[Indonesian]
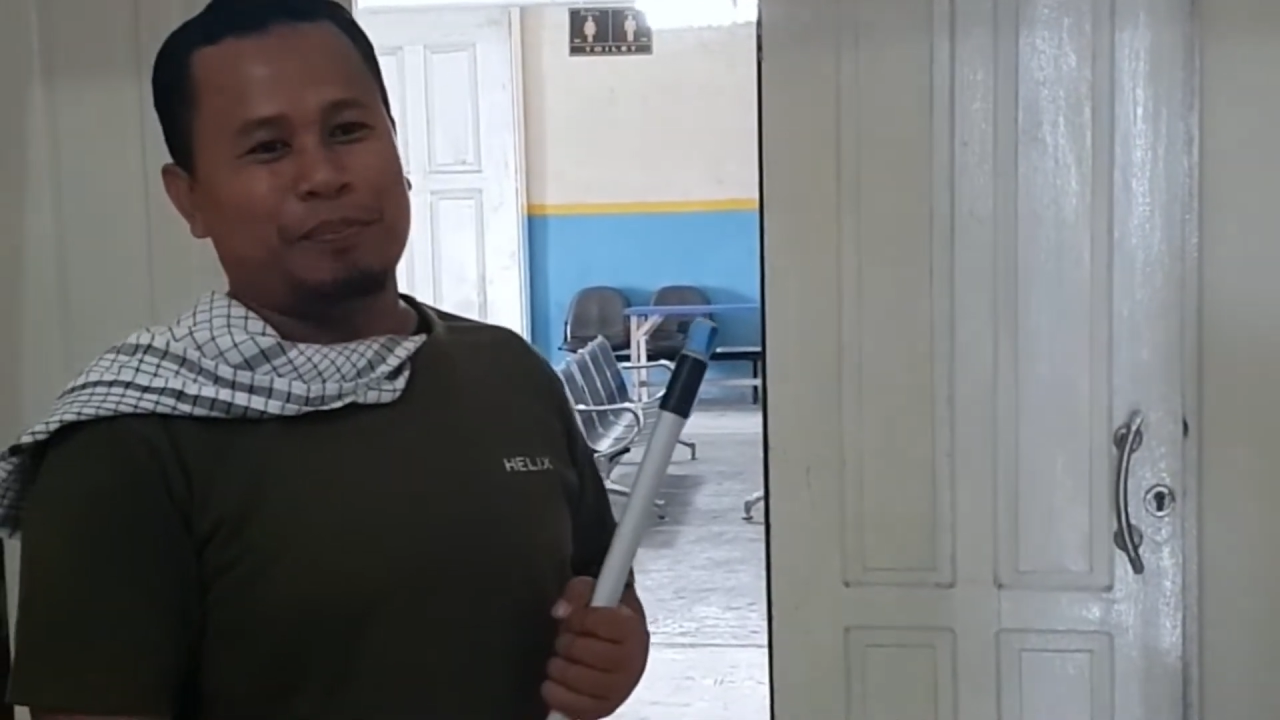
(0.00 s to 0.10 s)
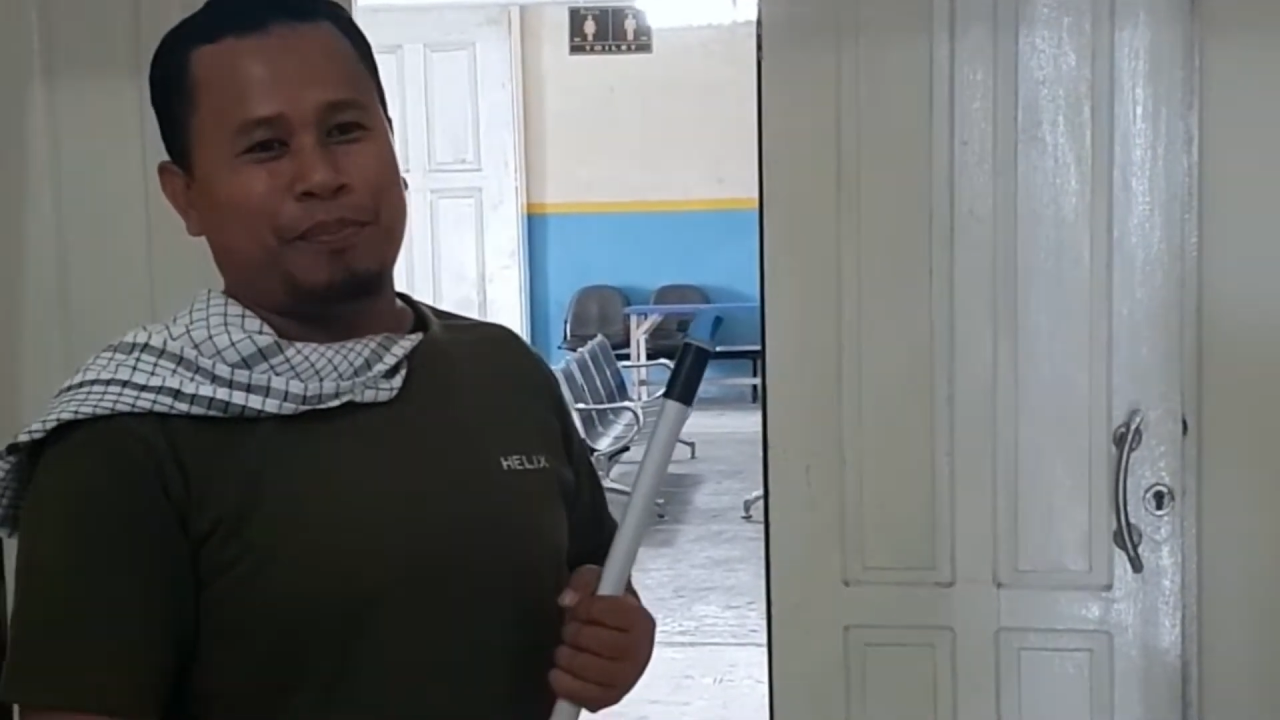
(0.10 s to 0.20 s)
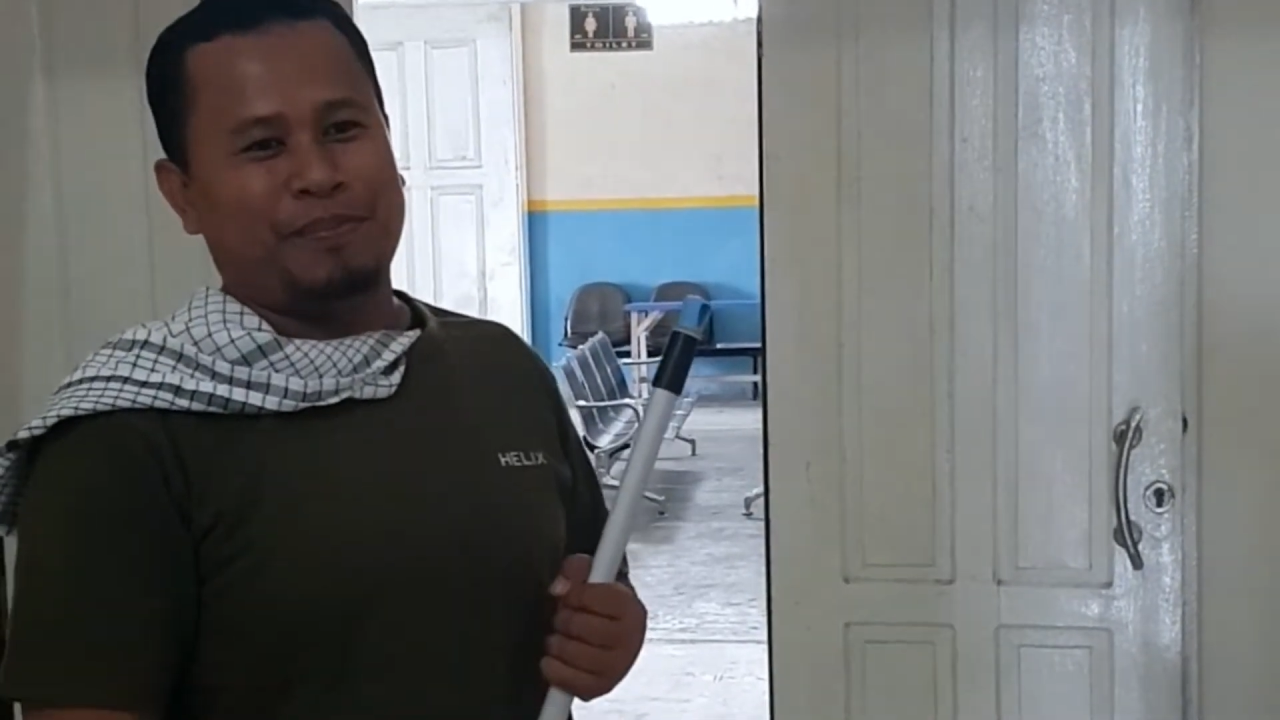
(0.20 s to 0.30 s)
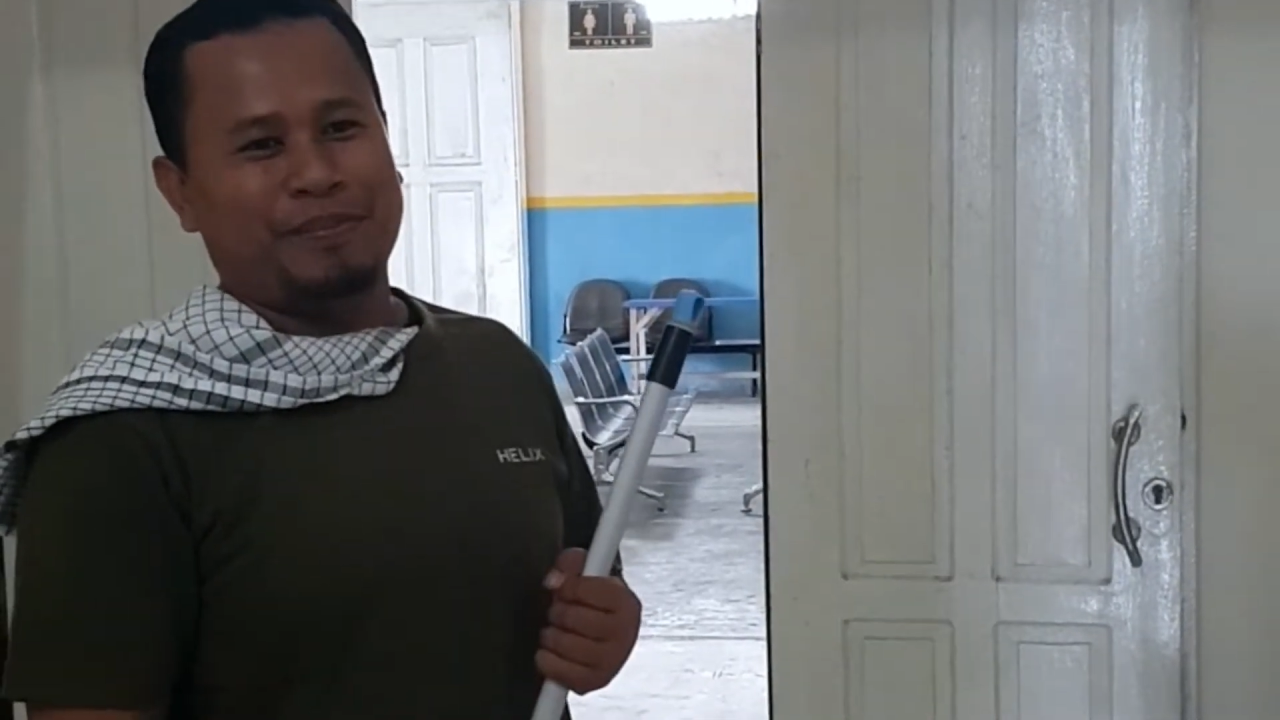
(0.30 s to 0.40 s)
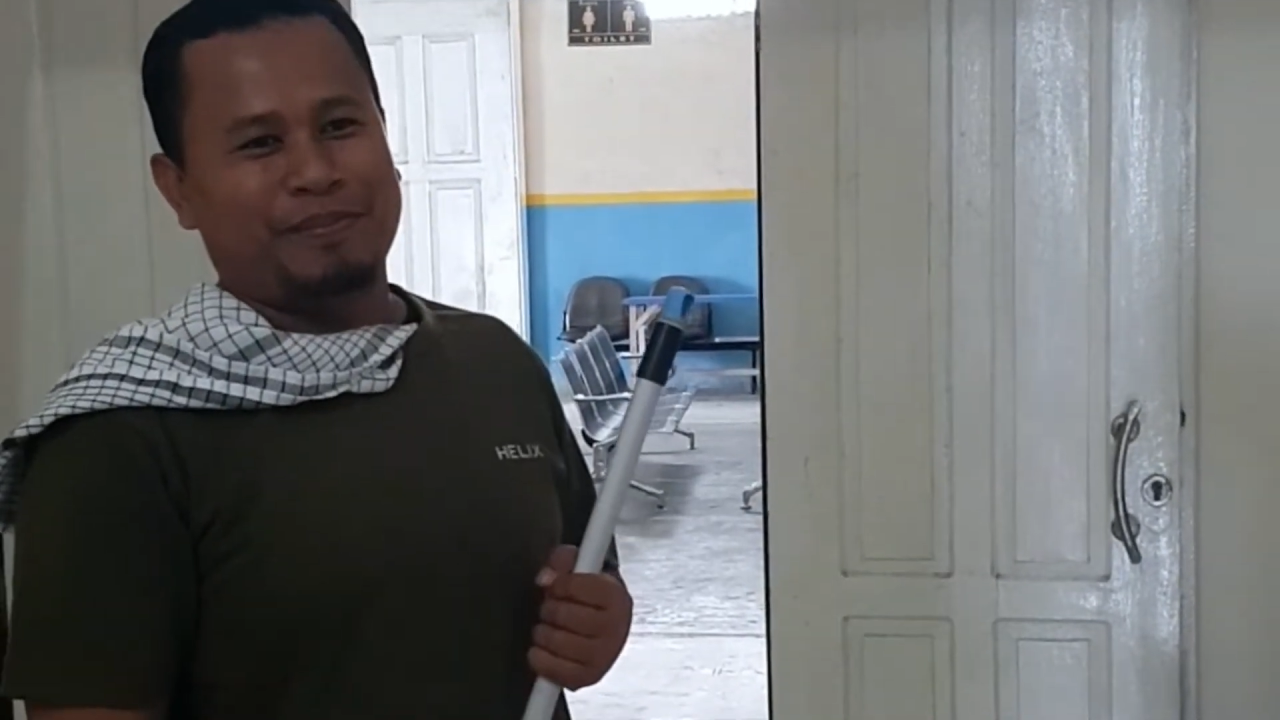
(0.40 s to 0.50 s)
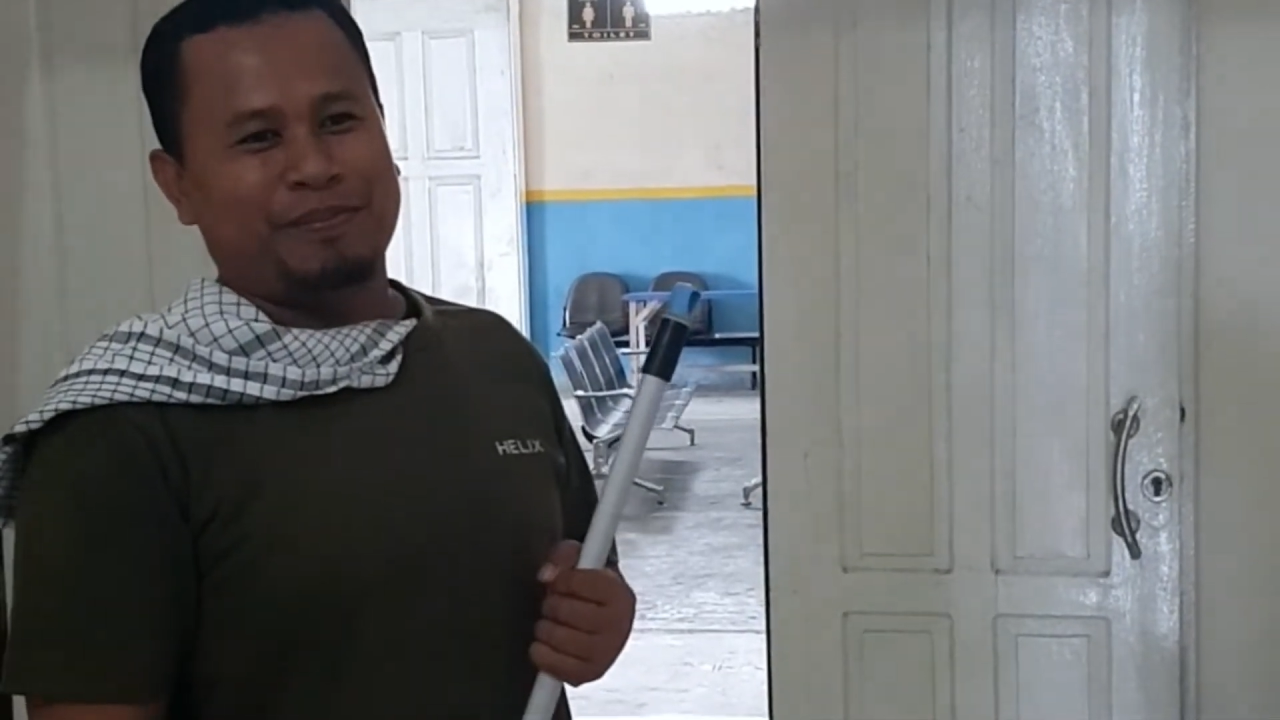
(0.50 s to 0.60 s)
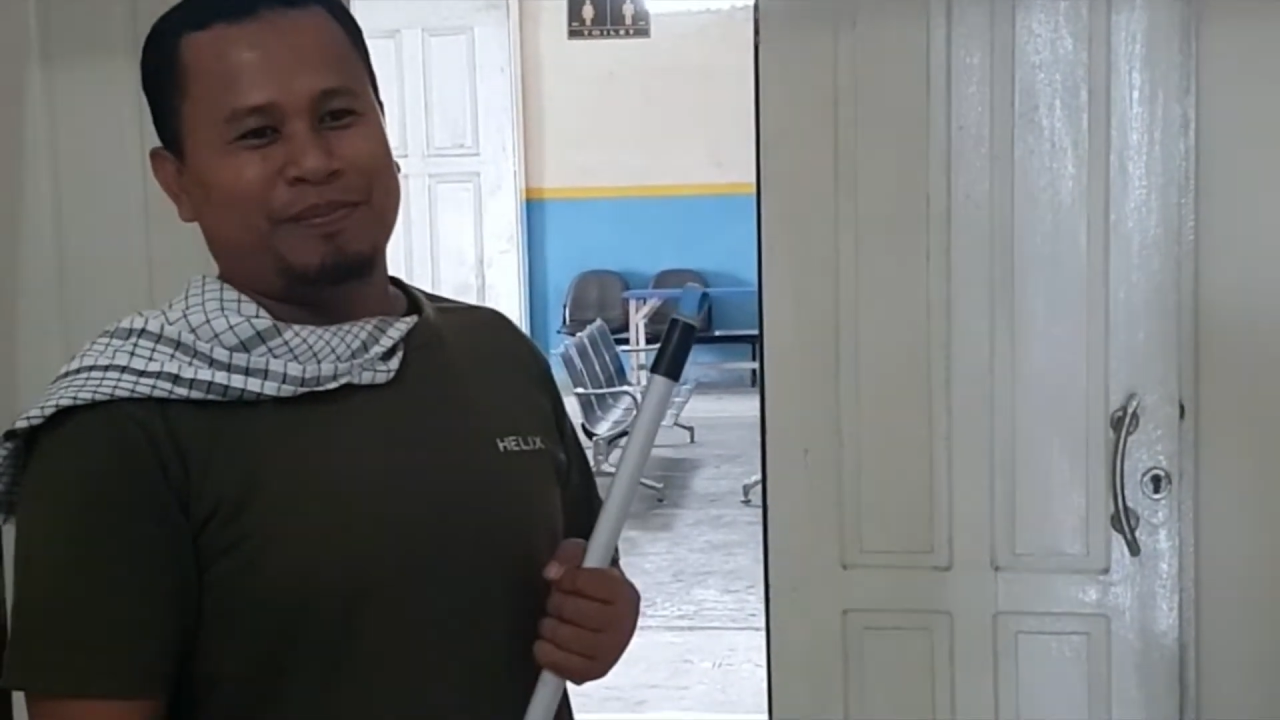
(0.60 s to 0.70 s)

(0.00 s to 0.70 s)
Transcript: eh